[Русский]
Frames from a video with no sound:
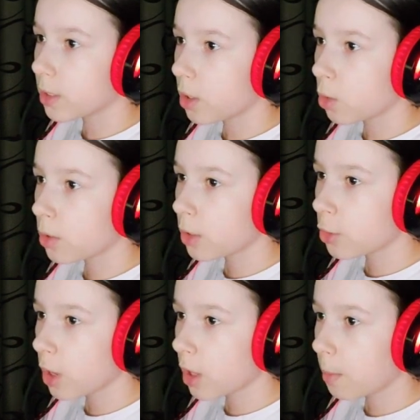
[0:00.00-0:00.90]
Э, но
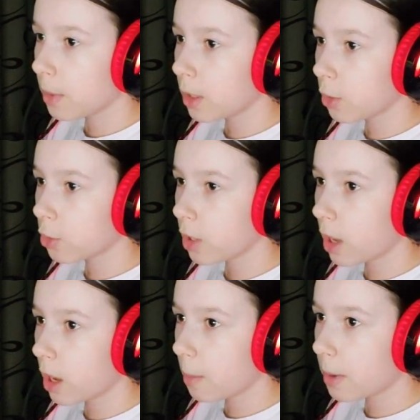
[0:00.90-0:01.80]
сначала мы должны
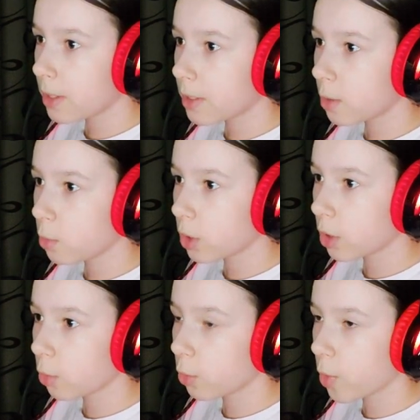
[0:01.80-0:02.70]
обойти вот
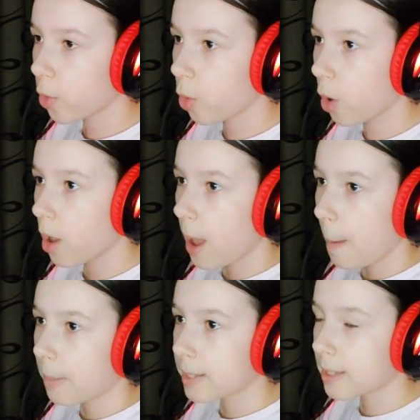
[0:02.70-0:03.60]
это вот все
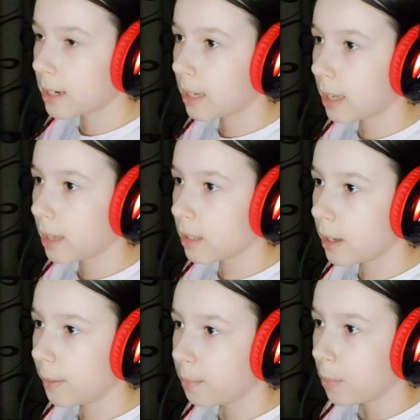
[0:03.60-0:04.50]

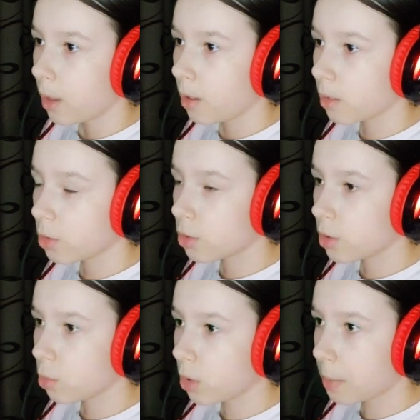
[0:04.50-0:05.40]
построение. Э, точнее,
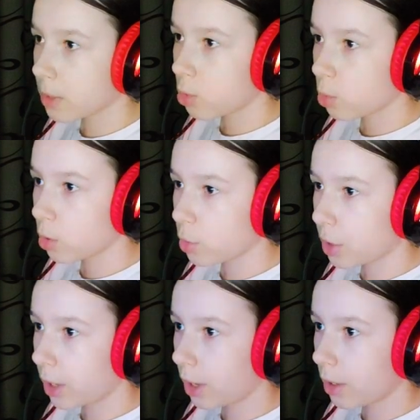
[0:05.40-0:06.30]
ну да, постройку,
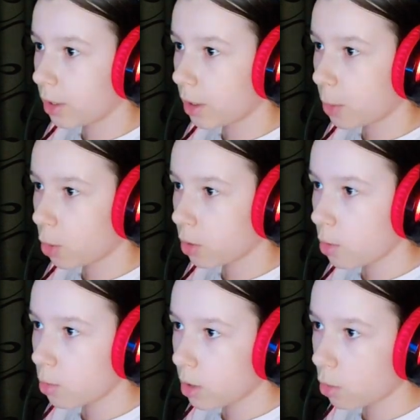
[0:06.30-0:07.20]
строение, наоборот. И
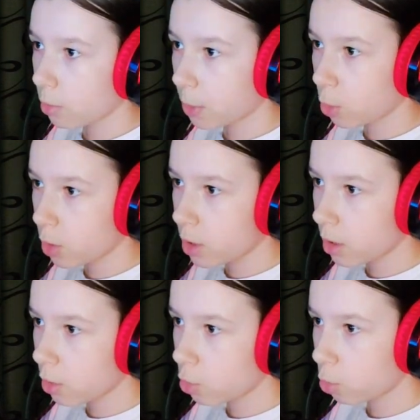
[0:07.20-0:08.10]
вот так вот по
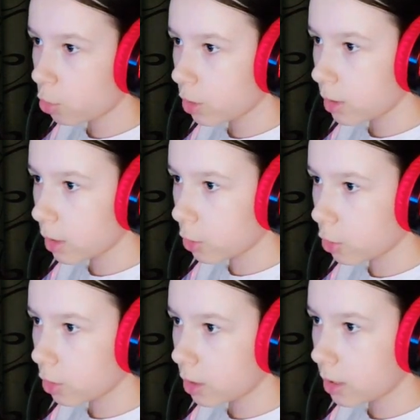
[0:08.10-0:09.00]
тоненькой штучке
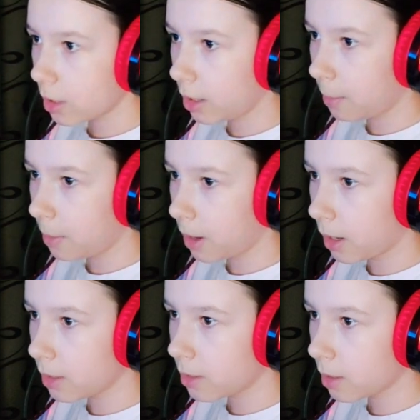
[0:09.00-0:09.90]
должны
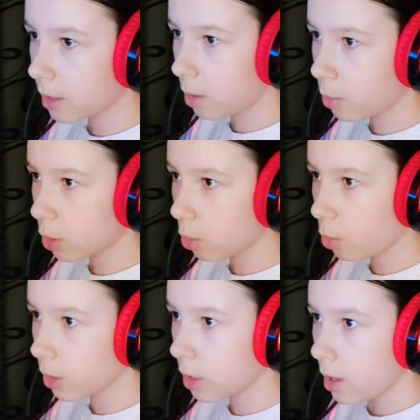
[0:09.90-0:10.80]
добраться вот такого
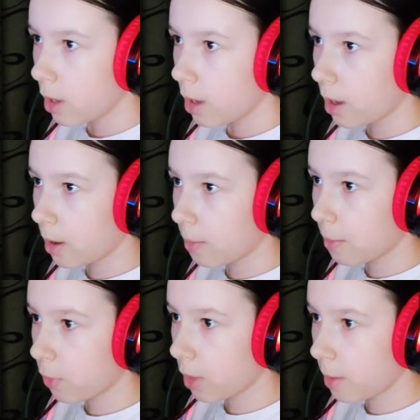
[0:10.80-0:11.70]
вот э,
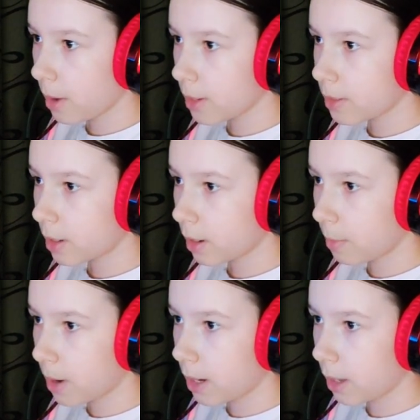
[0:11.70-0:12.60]
фломастера
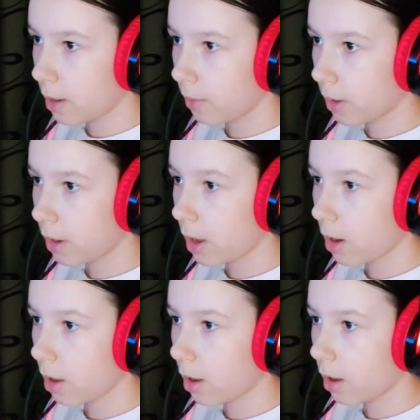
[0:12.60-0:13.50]
маленького.
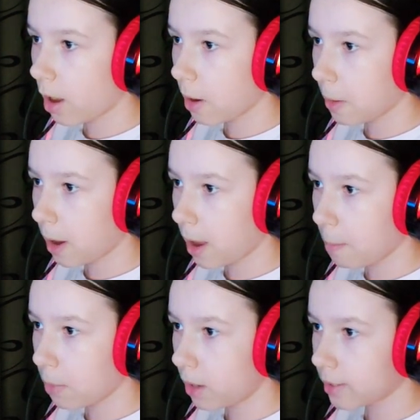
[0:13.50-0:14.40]
Кар, кар,
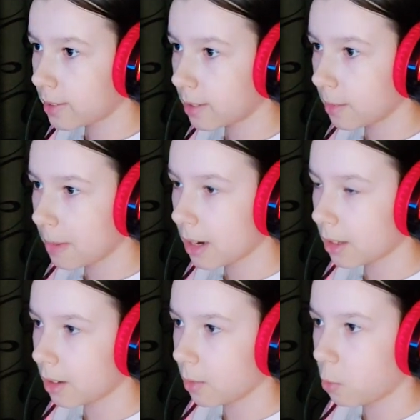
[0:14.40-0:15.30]
каплес
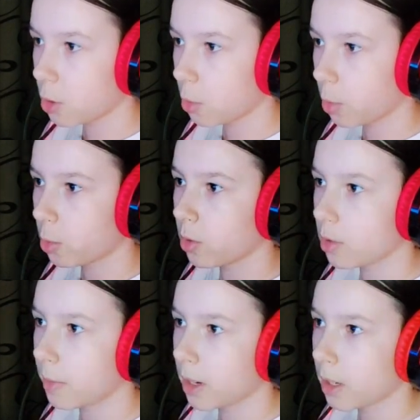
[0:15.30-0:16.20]
маркера. Вот такой вот у
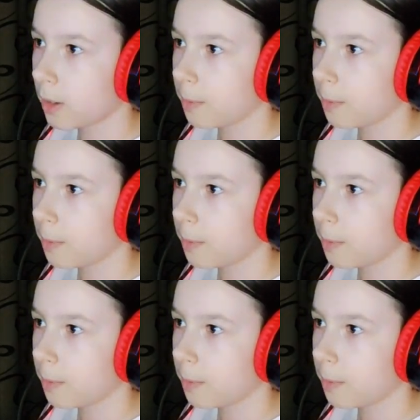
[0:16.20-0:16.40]
нас маркер.